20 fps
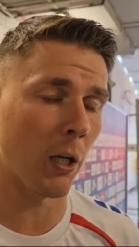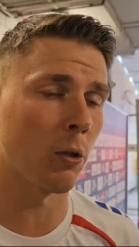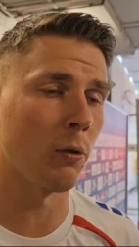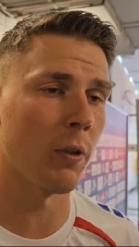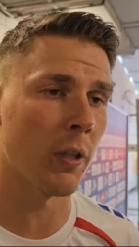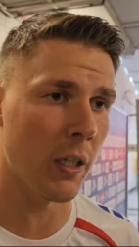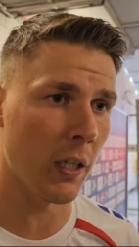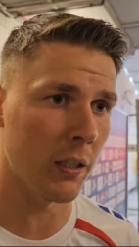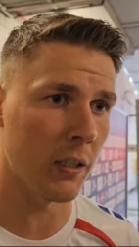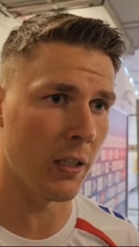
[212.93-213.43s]

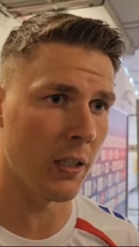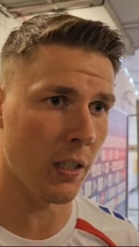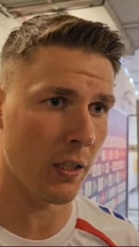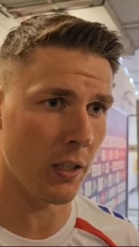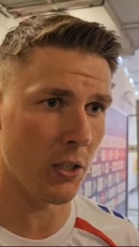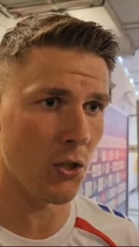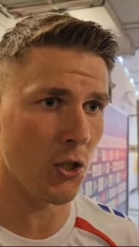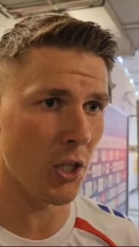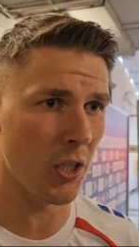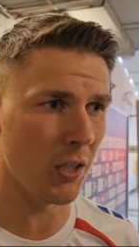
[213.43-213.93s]
braku wygranej
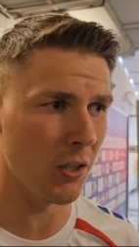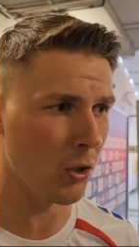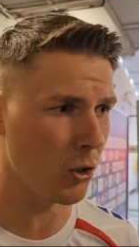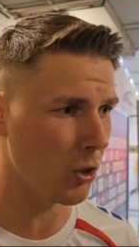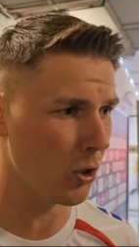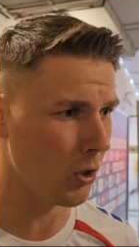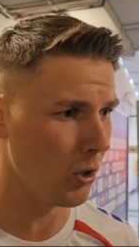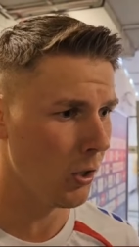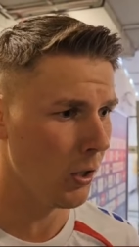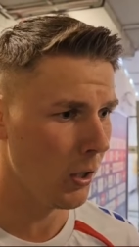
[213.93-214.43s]
nakręcili,
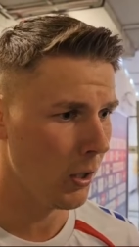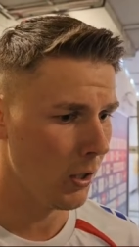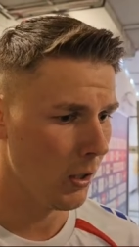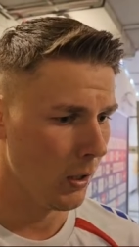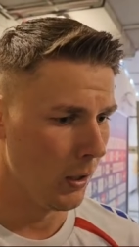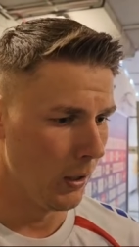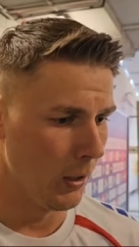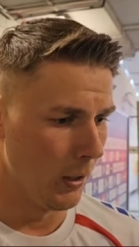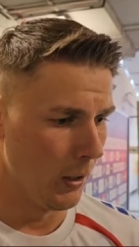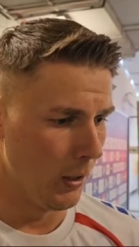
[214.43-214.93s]
no to
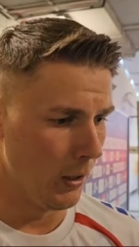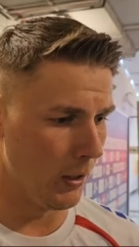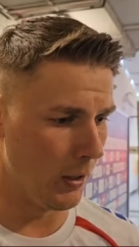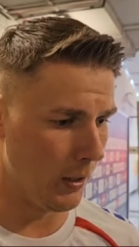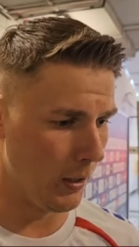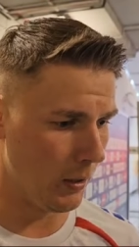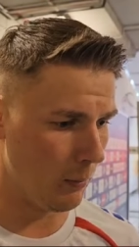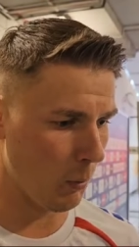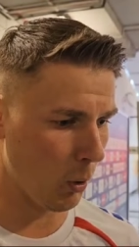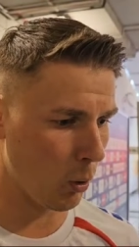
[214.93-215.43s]

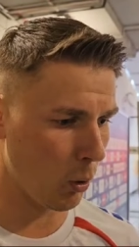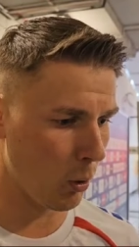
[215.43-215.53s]
E,